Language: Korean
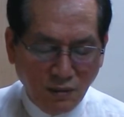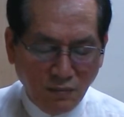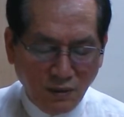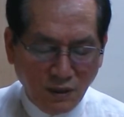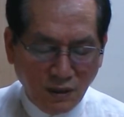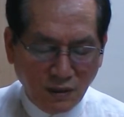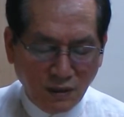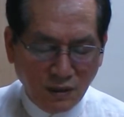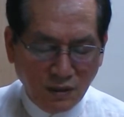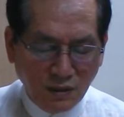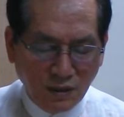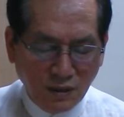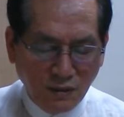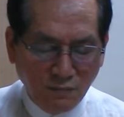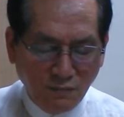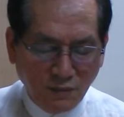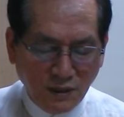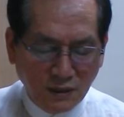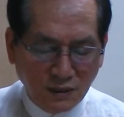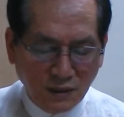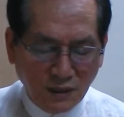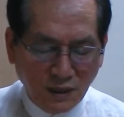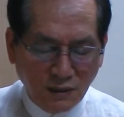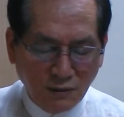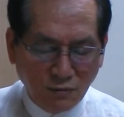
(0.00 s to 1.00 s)
배경을
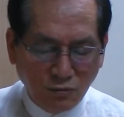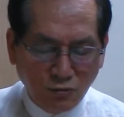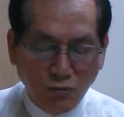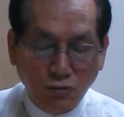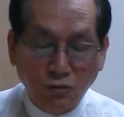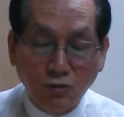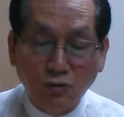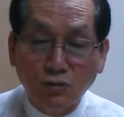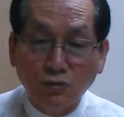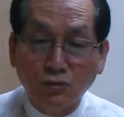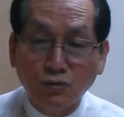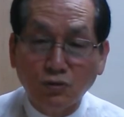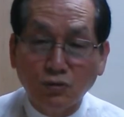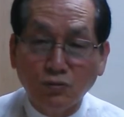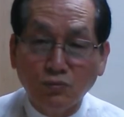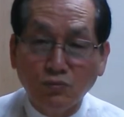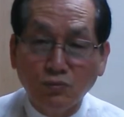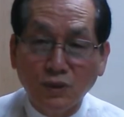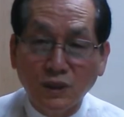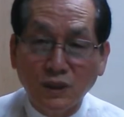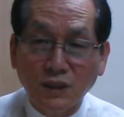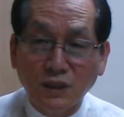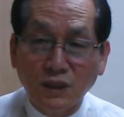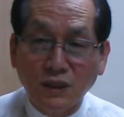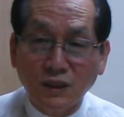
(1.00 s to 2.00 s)
바탕으로
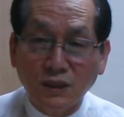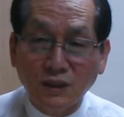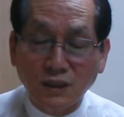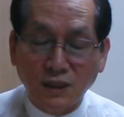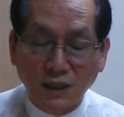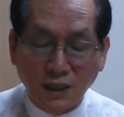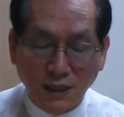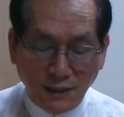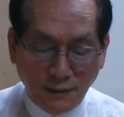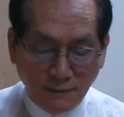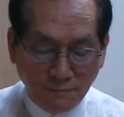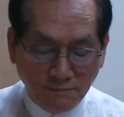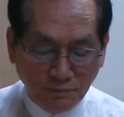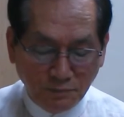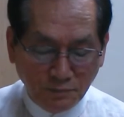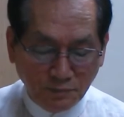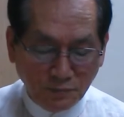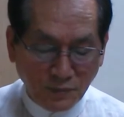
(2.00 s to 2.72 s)
준비되어 있다.